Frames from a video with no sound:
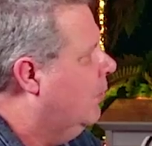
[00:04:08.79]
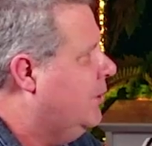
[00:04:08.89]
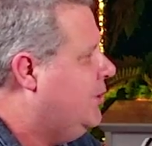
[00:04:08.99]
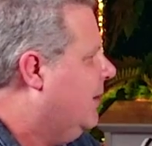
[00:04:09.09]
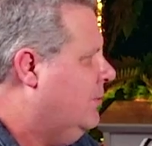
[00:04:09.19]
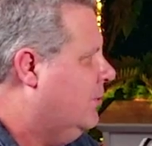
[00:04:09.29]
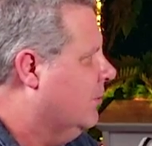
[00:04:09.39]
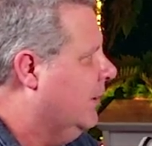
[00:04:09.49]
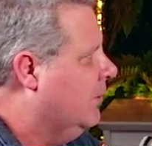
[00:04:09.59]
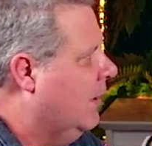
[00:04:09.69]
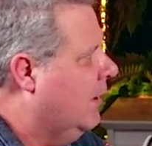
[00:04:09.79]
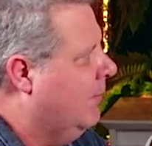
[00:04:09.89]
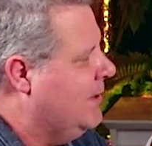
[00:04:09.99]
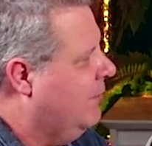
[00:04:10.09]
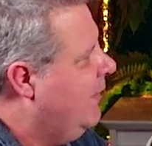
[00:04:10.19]
Hoje está com 18.
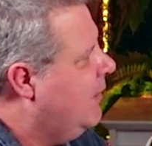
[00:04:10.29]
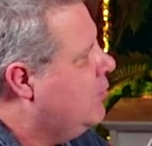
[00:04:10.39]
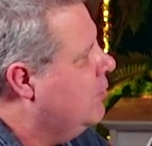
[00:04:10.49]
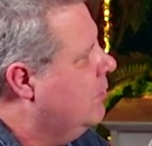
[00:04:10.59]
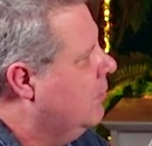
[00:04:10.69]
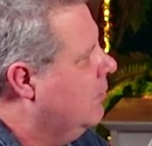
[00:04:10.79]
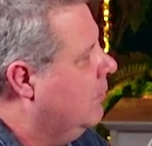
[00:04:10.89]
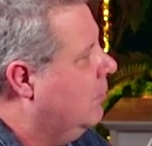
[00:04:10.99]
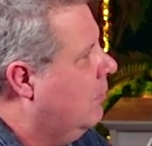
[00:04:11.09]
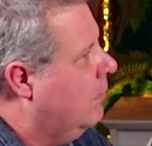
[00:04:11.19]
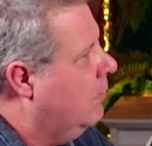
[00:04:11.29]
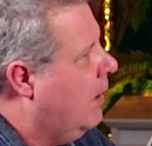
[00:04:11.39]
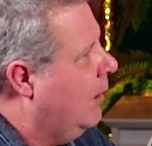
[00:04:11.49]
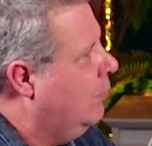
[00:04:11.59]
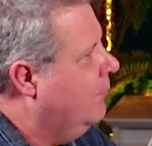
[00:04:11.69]
Mas eu vejo o, o, aluno